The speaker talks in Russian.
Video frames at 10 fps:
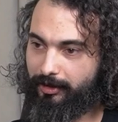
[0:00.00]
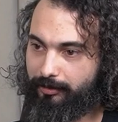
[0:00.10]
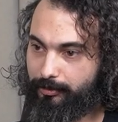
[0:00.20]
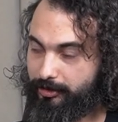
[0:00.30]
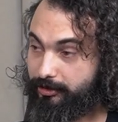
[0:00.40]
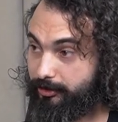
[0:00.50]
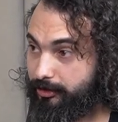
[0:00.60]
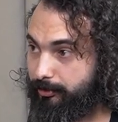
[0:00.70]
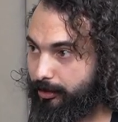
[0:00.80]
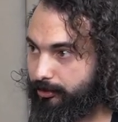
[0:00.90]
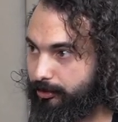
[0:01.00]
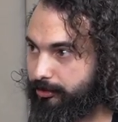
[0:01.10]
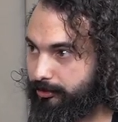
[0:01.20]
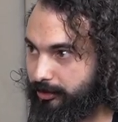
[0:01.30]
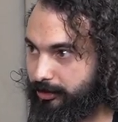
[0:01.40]
медицинские продукты
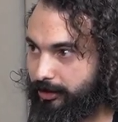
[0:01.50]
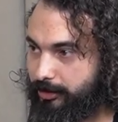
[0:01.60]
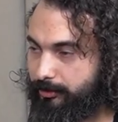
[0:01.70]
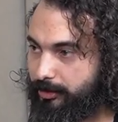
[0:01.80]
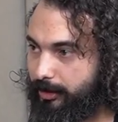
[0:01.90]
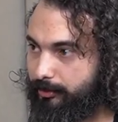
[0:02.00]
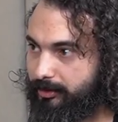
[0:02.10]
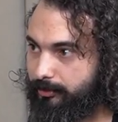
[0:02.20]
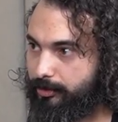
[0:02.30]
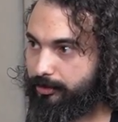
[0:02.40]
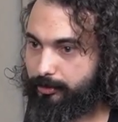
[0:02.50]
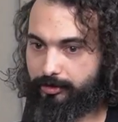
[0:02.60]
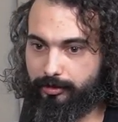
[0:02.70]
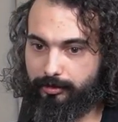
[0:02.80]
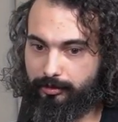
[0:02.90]
с высочайшими требованиями.
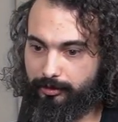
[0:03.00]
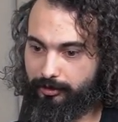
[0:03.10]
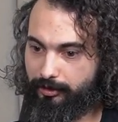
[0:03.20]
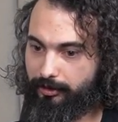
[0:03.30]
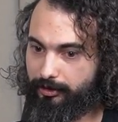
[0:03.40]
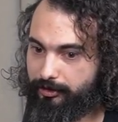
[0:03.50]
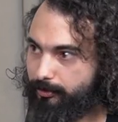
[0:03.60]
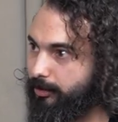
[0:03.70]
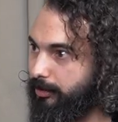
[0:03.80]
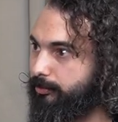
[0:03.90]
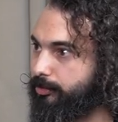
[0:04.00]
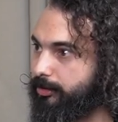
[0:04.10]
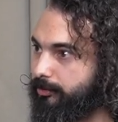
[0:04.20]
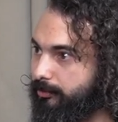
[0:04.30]
Собственно, это и есть моя работа.